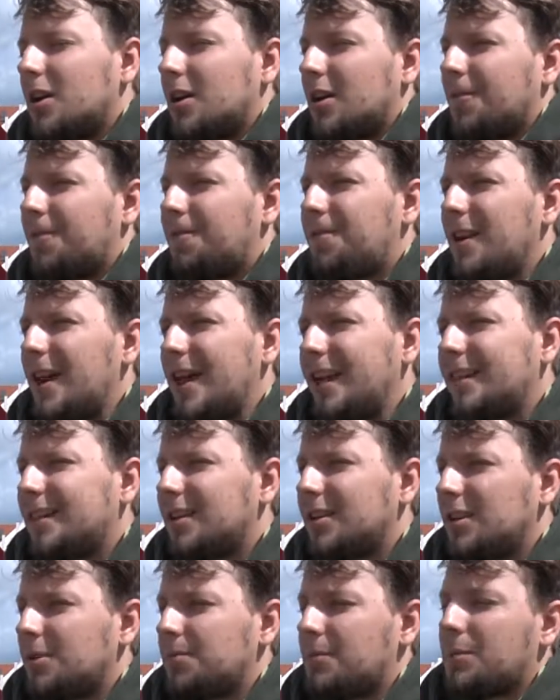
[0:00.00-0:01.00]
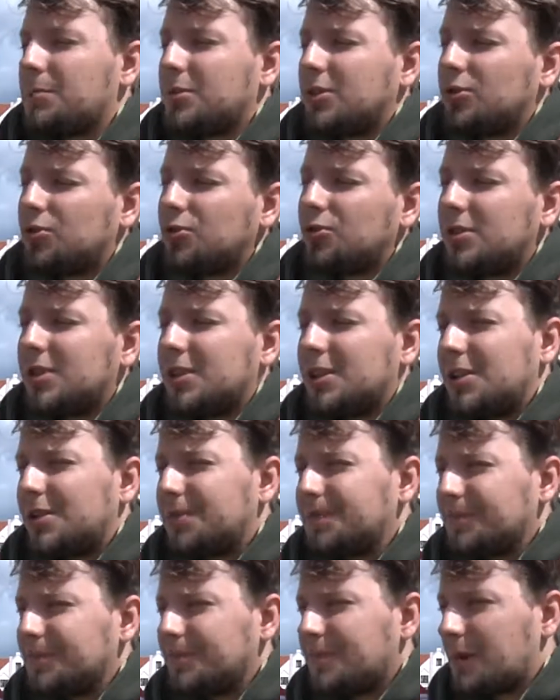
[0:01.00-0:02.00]
e, flety, mamy
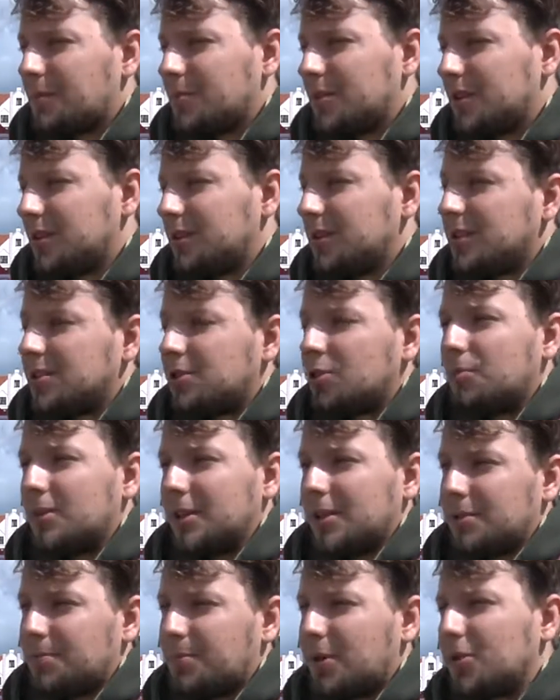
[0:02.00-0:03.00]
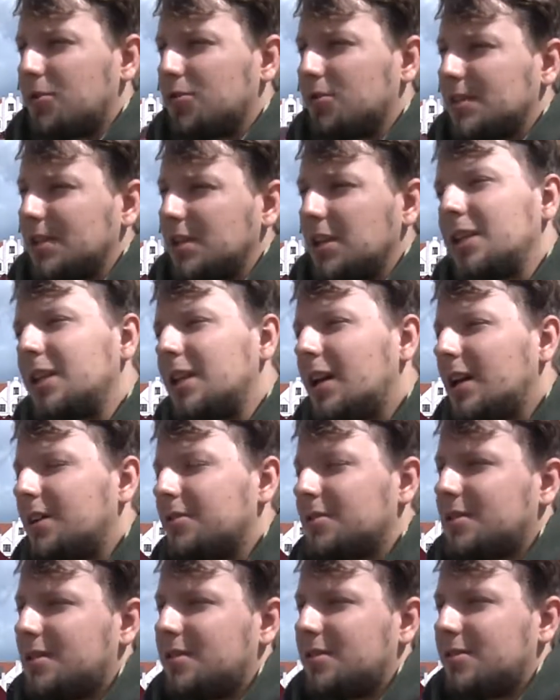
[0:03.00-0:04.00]
dudy, mamy instrumenty perkusyjne,
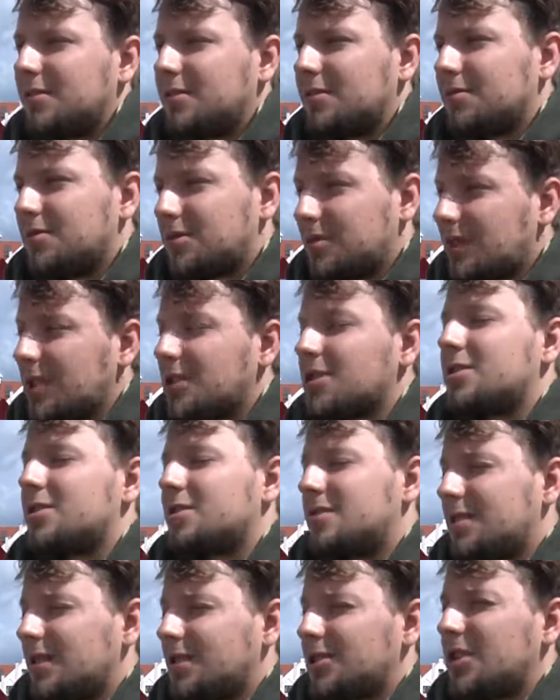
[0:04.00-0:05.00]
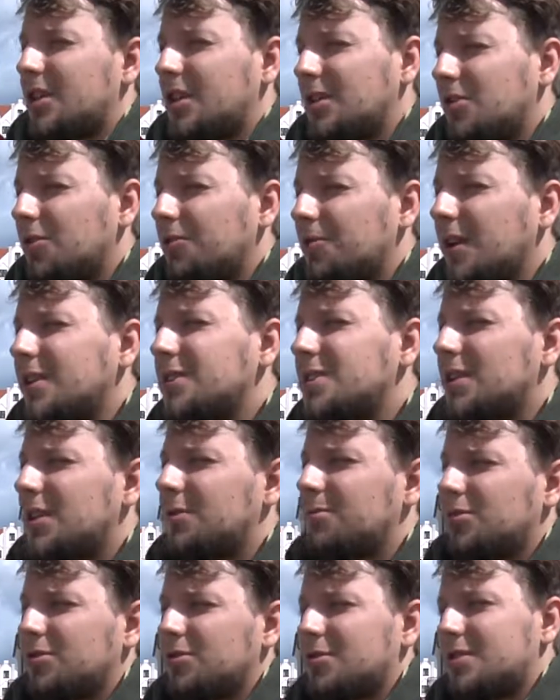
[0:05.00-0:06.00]
e, też średniowieczne bądź